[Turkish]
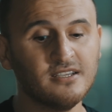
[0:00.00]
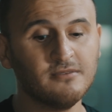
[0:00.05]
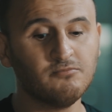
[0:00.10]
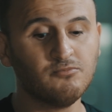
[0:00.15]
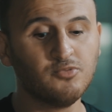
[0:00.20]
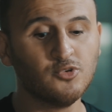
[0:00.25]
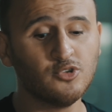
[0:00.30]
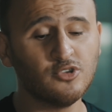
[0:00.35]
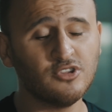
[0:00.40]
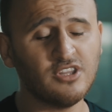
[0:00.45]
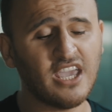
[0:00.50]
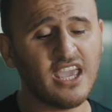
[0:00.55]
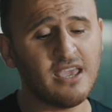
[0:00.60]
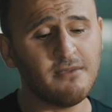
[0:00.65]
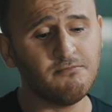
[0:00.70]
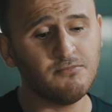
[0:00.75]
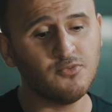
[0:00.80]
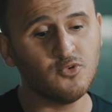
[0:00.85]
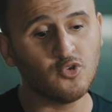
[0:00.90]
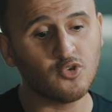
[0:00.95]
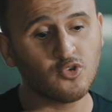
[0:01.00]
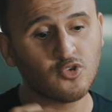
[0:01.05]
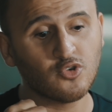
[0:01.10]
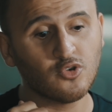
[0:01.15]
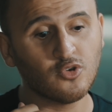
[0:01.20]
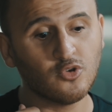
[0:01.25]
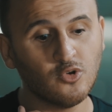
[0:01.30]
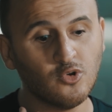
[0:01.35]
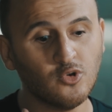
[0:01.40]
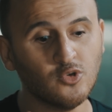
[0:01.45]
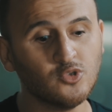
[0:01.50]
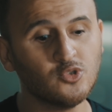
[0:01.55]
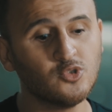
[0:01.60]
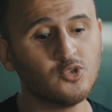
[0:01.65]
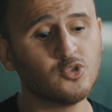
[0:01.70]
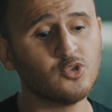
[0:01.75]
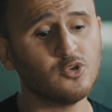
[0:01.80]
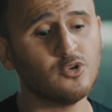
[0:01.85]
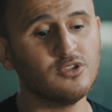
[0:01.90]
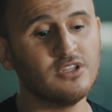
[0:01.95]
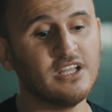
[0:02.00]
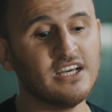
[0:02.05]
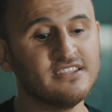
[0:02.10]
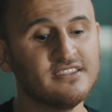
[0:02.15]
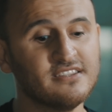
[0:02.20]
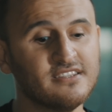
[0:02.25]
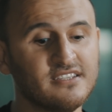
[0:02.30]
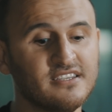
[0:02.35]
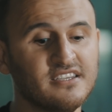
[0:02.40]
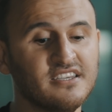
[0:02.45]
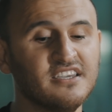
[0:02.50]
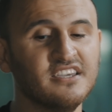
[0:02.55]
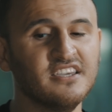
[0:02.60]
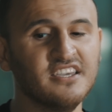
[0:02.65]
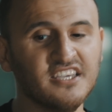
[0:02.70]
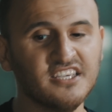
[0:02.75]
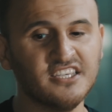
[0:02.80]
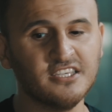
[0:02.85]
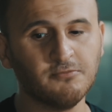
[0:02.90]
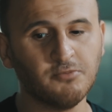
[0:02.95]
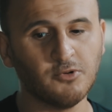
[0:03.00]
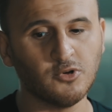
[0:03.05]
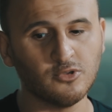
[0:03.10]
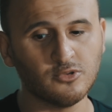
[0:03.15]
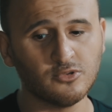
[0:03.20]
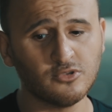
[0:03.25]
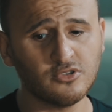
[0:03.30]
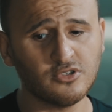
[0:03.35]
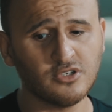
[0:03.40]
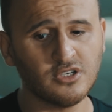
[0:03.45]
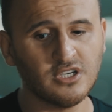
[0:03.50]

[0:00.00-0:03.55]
bunun en büyük öncüsü olan e, ekip olduk.